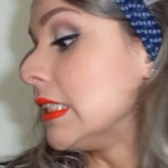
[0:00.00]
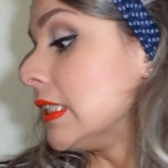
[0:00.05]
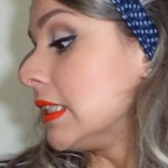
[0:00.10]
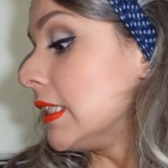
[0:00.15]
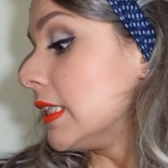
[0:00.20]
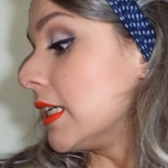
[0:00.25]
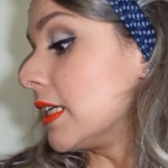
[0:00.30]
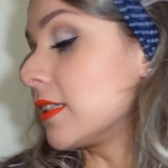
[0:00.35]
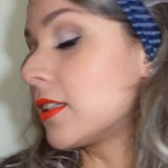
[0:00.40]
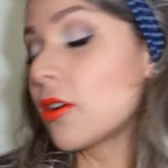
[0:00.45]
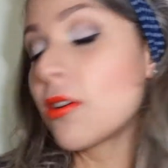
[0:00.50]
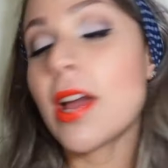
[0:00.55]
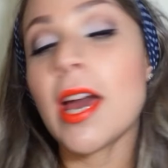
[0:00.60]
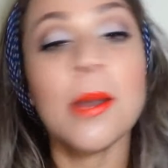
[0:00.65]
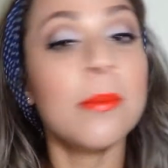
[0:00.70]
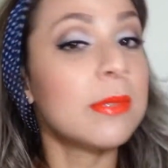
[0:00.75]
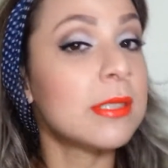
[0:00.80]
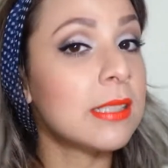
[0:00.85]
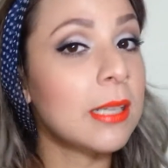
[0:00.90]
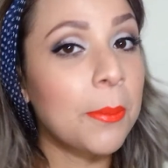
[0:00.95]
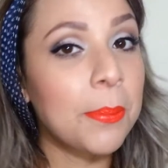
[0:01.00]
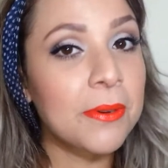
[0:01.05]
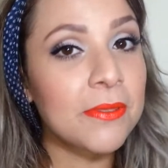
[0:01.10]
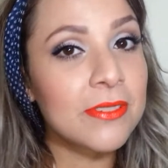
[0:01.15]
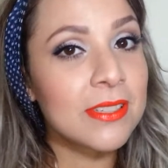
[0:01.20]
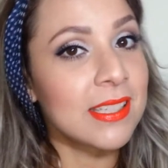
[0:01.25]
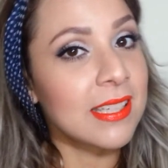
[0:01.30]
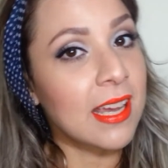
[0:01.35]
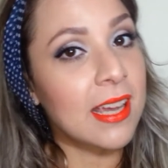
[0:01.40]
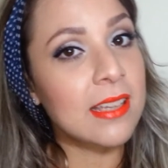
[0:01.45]
Então, eu quero mostrar pra
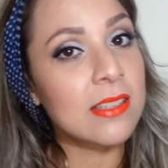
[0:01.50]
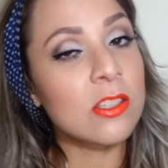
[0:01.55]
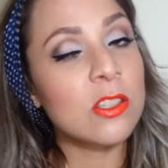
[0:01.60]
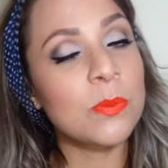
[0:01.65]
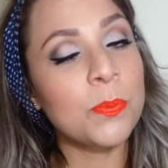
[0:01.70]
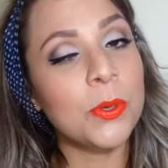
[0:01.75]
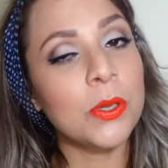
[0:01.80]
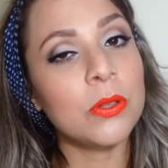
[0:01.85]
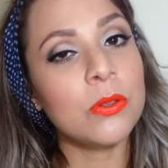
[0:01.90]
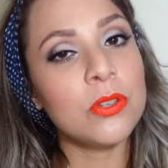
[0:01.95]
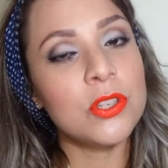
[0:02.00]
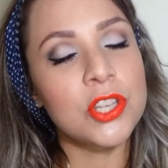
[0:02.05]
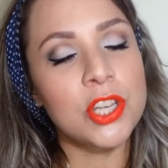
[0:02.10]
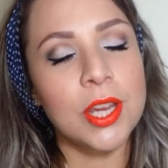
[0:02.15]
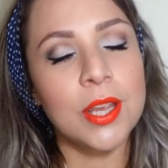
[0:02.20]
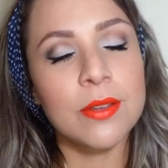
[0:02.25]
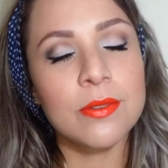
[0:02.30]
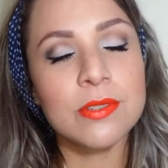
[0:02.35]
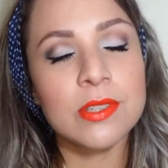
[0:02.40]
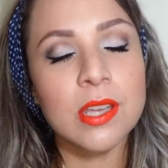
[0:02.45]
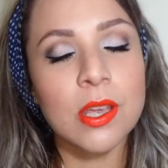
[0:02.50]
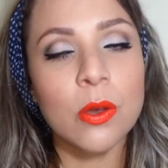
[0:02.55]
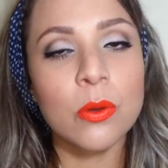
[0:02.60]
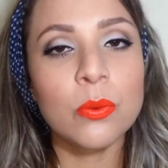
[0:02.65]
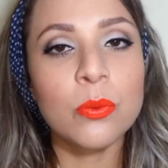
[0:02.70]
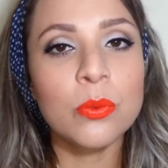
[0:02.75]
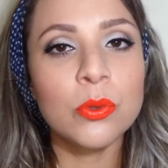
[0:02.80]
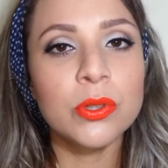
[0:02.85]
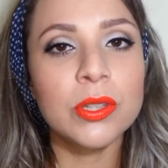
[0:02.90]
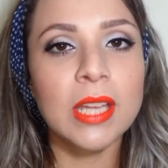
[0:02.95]
vocês os produtinhos que eu
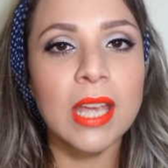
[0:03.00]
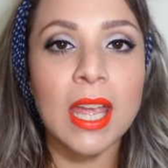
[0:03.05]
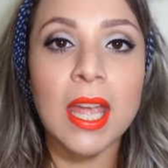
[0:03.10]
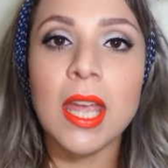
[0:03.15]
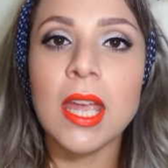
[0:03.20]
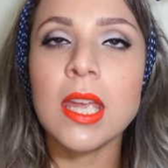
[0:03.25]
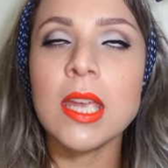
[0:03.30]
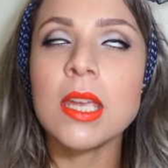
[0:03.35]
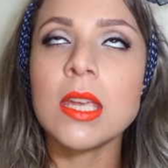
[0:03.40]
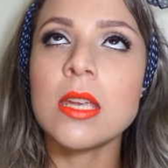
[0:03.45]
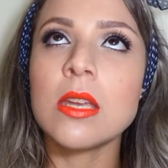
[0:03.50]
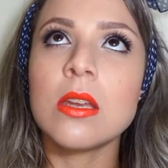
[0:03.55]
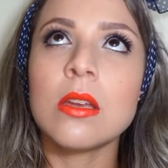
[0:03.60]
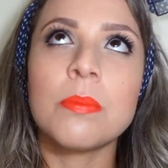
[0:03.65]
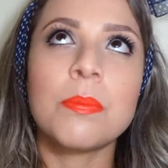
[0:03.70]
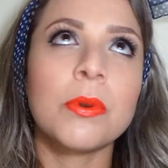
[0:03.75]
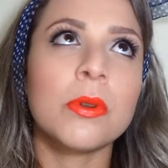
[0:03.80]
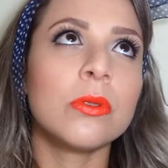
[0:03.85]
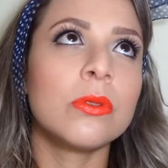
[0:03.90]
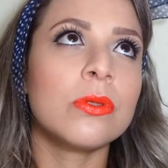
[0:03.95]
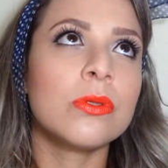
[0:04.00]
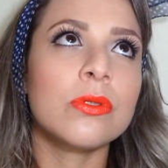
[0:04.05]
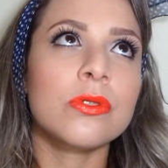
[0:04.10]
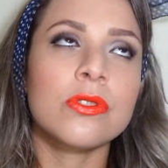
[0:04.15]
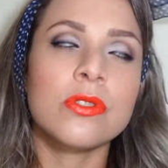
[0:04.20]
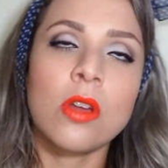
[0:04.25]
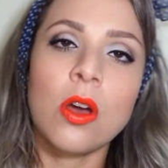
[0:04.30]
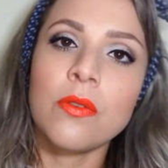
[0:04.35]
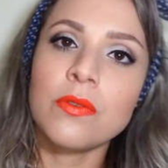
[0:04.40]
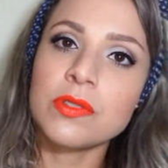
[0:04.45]
mudei, produtos
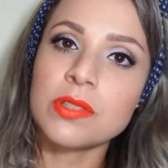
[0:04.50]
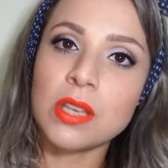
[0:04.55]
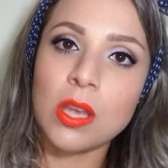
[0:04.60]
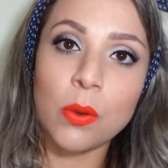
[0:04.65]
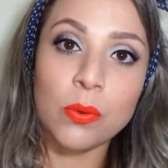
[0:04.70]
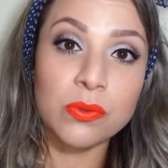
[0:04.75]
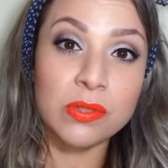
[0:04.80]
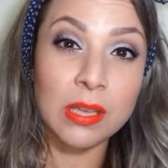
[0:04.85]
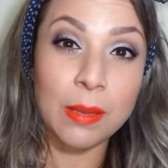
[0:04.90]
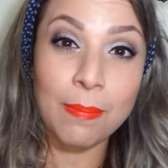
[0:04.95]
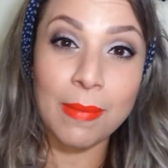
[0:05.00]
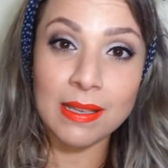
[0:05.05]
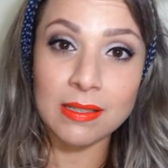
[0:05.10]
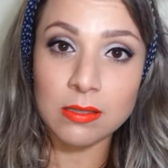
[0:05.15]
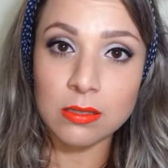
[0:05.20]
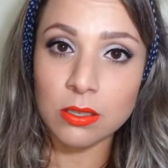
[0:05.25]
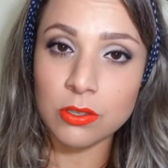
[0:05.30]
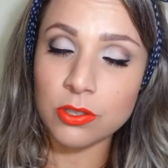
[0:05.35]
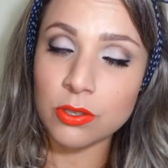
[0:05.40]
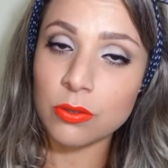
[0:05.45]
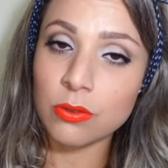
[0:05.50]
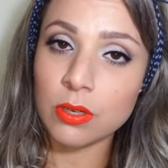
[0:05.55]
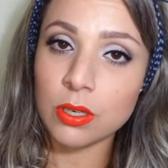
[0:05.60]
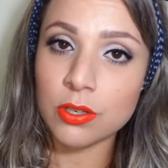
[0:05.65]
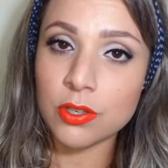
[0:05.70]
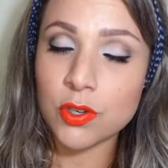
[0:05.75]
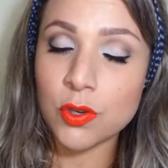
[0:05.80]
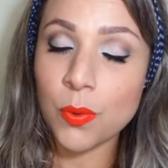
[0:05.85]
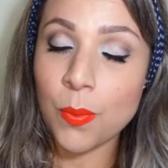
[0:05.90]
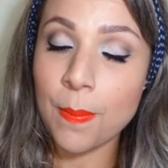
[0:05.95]
novos que eu usei bastante
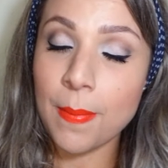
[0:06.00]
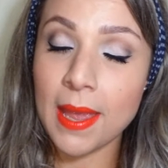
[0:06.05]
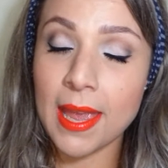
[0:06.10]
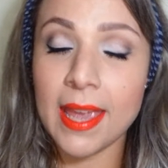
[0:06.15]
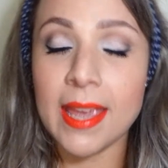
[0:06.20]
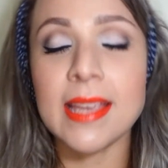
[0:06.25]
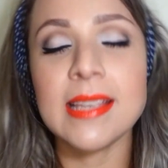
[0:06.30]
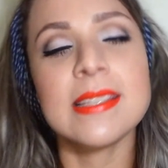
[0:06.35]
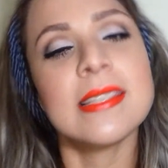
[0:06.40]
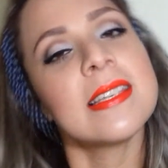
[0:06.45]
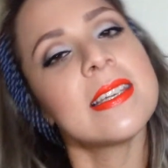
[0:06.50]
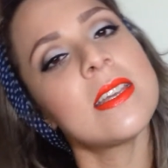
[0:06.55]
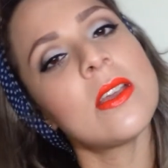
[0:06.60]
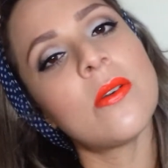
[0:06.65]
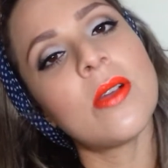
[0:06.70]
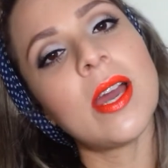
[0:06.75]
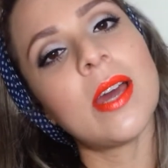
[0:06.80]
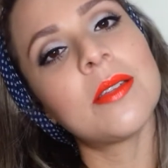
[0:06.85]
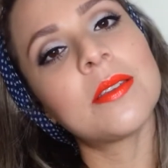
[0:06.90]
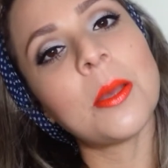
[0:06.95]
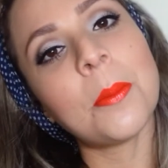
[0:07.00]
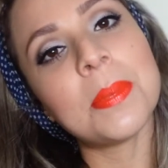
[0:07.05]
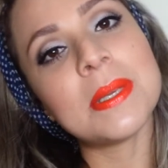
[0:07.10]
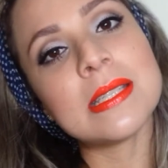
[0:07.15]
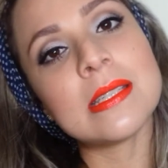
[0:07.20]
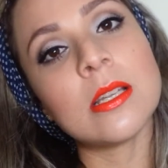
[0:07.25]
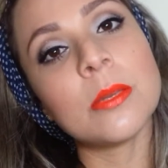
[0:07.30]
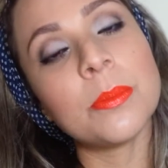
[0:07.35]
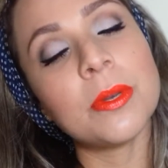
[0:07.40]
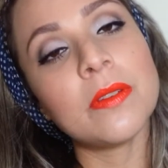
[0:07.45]
durante o mês e eu quero estar tá
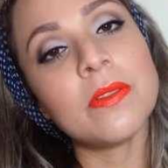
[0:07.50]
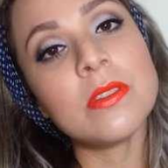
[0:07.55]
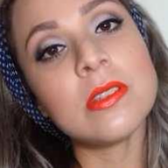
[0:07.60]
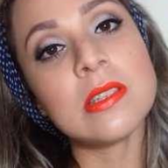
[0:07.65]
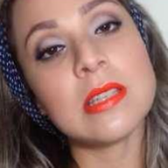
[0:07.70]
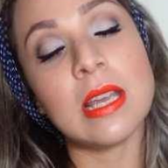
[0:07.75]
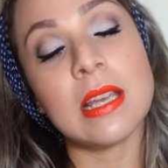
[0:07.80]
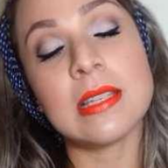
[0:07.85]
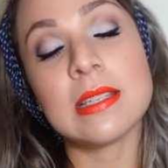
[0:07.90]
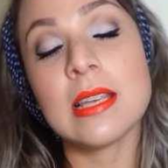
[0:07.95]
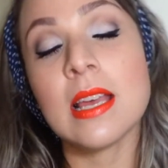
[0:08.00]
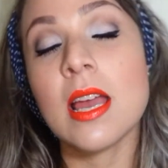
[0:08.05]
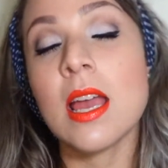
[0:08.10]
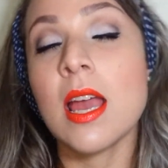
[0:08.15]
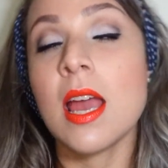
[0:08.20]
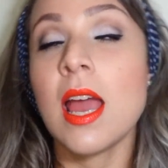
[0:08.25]
passando pra vocês.